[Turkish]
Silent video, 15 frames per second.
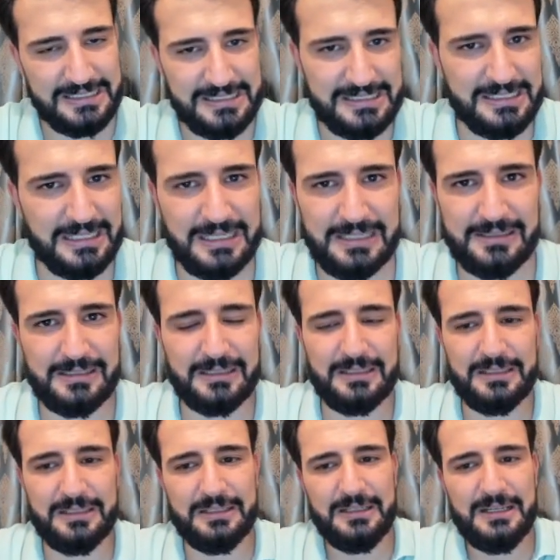
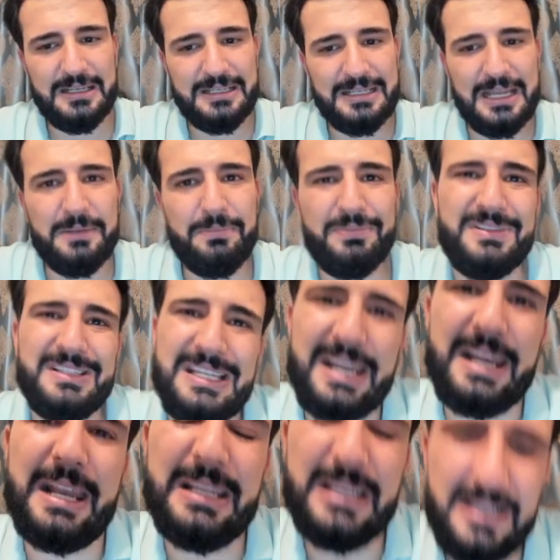sıkıntılı yani
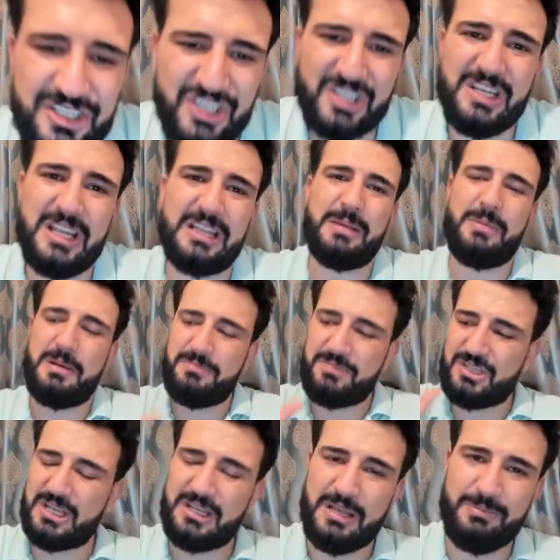zarar eden şirkete ben bir
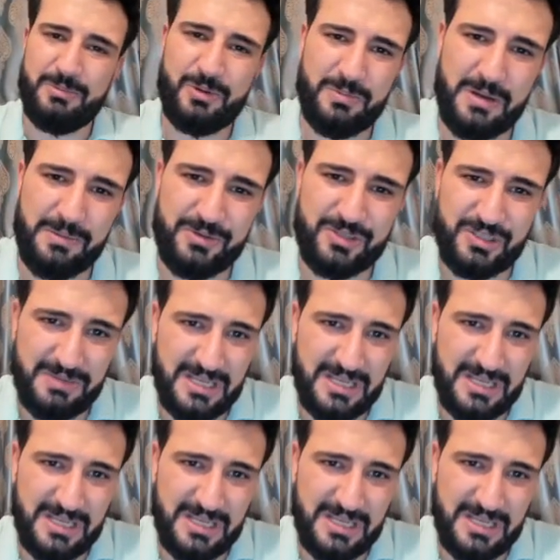şey demiyorum abicim.